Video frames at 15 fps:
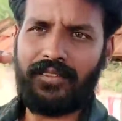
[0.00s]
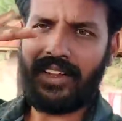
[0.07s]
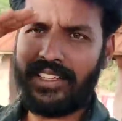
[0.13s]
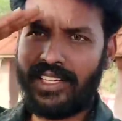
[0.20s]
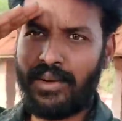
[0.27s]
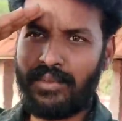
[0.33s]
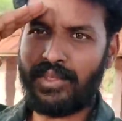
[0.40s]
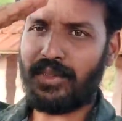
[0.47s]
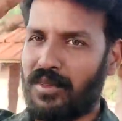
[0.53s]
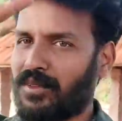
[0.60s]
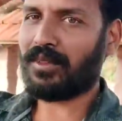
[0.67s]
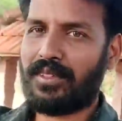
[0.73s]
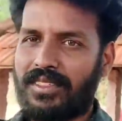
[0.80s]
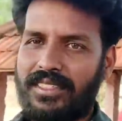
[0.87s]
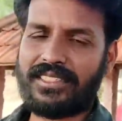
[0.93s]
வெல்கம் டு
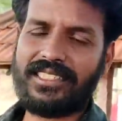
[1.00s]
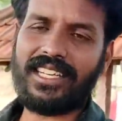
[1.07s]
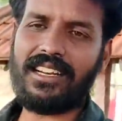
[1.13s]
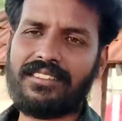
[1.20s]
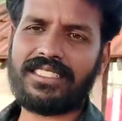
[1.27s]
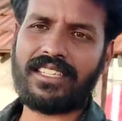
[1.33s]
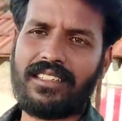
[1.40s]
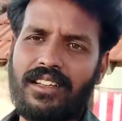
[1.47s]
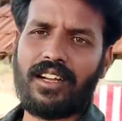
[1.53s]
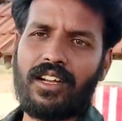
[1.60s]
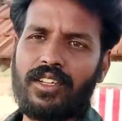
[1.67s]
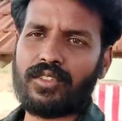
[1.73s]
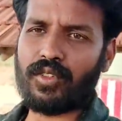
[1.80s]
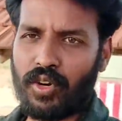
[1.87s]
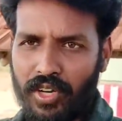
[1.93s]
டிஜிட்டல் விஷன்
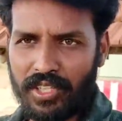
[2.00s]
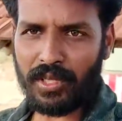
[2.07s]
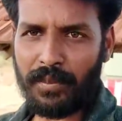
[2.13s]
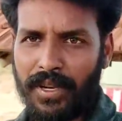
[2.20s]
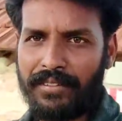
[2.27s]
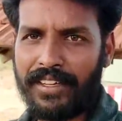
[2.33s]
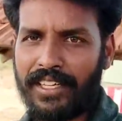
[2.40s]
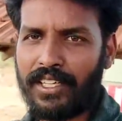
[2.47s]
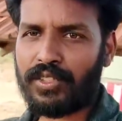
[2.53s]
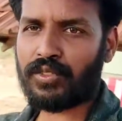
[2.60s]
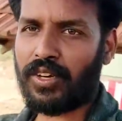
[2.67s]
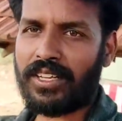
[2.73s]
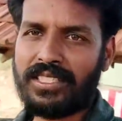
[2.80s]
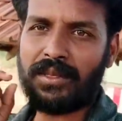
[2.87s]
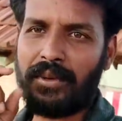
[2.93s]
தொடர்ந்து பல்வேறு
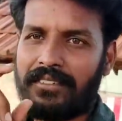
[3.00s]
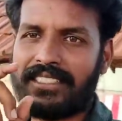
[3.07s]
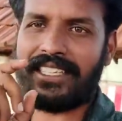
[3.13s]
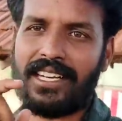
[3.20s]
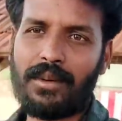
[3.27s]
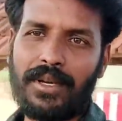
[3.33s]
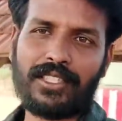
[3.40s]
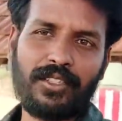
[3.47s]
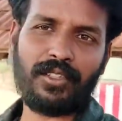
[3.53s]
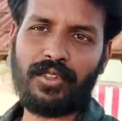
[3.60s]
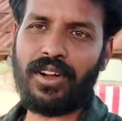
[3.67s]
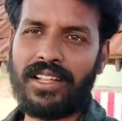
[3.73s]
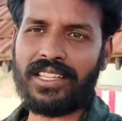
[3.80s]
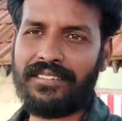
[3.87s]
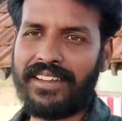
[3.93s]
சுவாரஸ்யமான விஷயங்களை பார்த்துக்கிட்டு
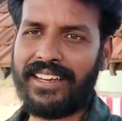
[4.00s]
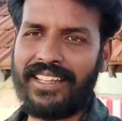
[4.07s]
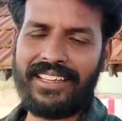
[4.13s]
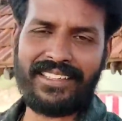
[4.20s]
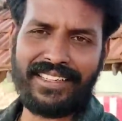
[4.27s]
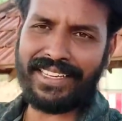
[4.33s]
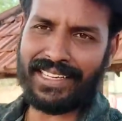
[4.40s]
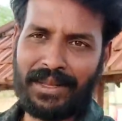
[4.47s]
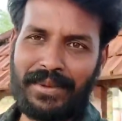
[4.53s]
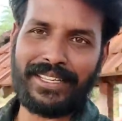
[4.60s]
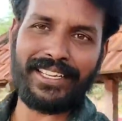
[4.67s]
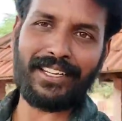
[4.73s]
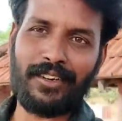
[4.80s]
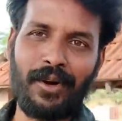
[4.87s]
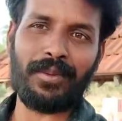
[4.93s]
இருக்கோம் அந்த வகையில் இன்றைக்கி நம்ம
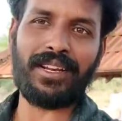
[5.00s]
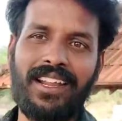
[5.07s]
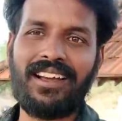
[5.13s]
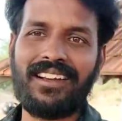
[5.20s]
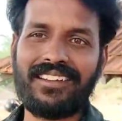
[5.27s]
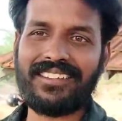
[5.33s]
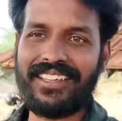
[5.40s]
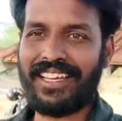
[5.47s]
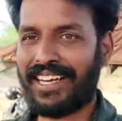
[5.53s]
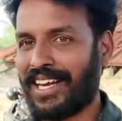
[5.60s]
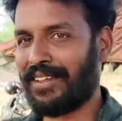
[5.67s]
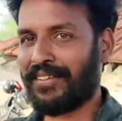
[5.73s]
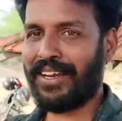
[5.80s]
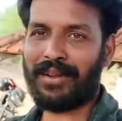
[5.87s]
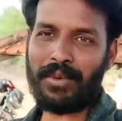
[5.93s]
எங்கே இருக்கோம் அப்படின்னா
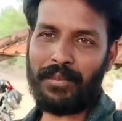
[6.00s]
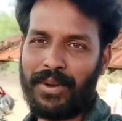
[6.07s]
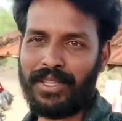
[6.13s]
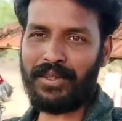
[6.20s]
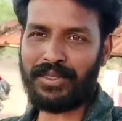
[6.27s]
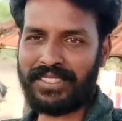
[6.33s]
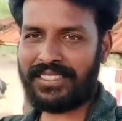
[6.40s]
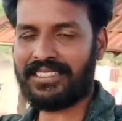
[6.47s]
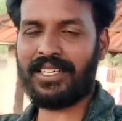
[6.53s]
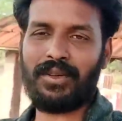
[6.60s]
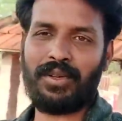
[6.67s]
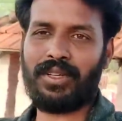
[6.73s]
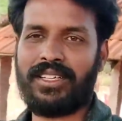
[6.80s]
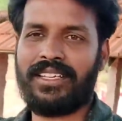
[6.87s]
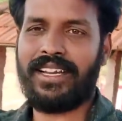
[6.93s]
ஏற்கனவே நம்ம பதிவு செஞ்ச
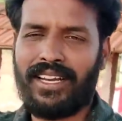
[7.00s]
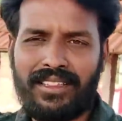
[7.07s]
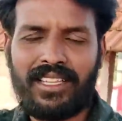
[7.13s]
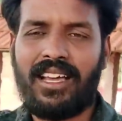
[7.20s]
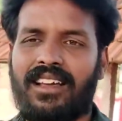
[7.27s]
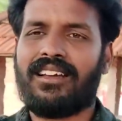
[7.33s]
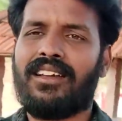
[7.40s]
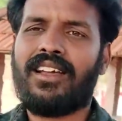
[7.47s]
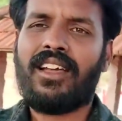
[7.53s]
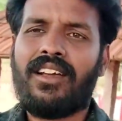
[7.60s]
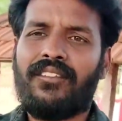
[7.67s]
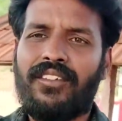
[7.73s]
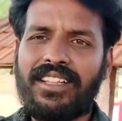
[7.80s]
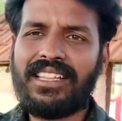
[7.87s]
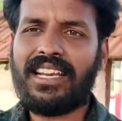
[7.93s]
ஒரு இடம் தான்
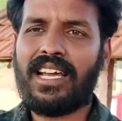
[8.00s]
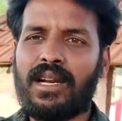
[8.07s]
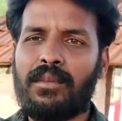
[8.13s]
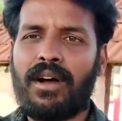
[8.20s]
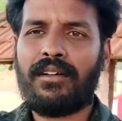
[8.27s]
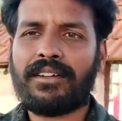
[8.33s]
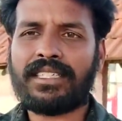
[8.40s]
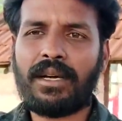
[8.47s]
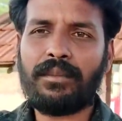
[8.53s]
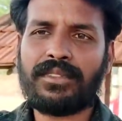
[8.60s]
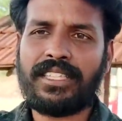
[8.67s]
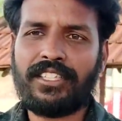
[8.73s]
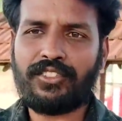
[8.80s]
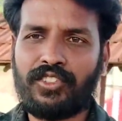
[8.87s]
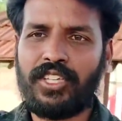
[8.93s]
விருதுநகர் மாவட்டம்
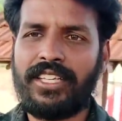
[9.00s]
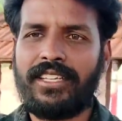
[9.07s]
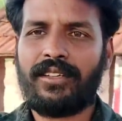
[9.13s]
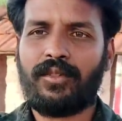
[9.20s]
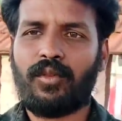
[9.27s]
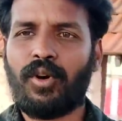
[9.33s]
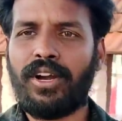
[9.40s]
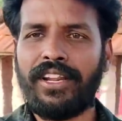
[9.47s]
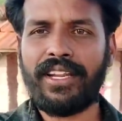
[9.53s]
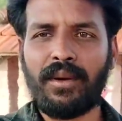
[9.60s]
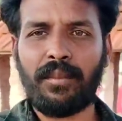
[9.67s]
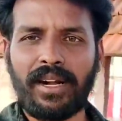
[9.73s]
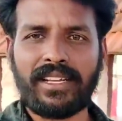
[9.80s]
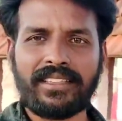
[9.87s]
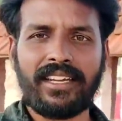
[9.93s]
திருச்சிலி
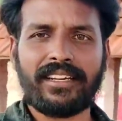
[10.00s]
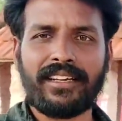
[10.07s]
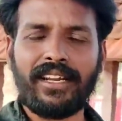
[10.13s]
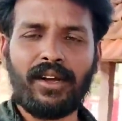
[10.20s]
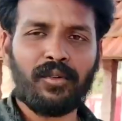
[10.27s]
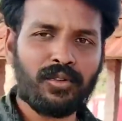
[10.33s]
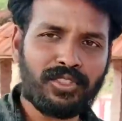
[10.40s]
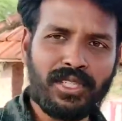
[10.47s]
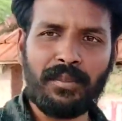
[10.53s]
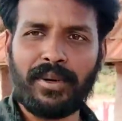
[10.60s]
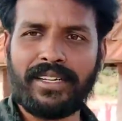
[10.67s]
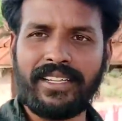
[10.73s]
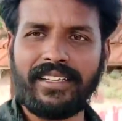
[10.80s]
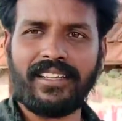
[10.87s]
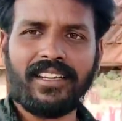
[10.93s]
ஒன்றியம் பக்கத்தில் இருக்கிற
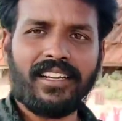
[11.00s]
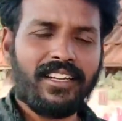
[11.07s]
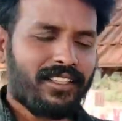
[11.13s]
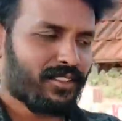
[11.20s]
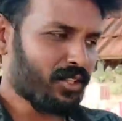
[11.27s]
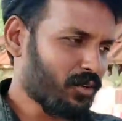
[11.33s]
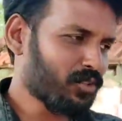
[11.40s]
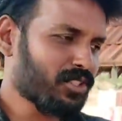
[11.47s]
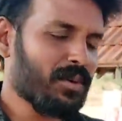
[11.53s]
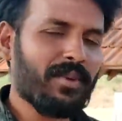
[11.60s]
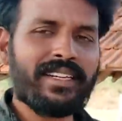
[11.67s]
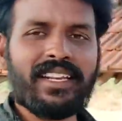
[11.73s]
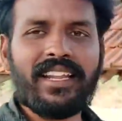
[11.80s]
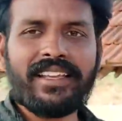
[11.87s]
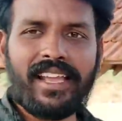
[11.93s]
குச்சம்பட்டி இந்த
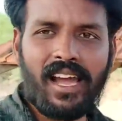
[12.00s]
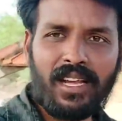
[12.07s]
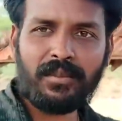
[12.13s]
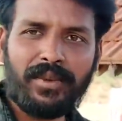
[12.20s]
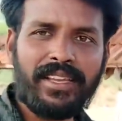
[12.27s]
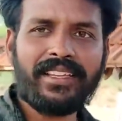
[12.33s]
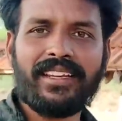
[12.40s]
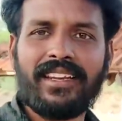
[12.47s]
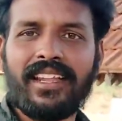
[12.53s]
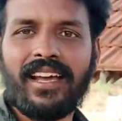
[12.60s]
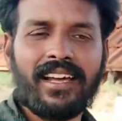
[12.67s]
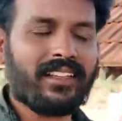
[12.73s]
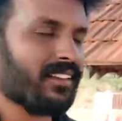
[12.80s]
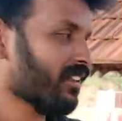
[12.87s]
குச்சம்பட்டியில் யாருமே இல்லை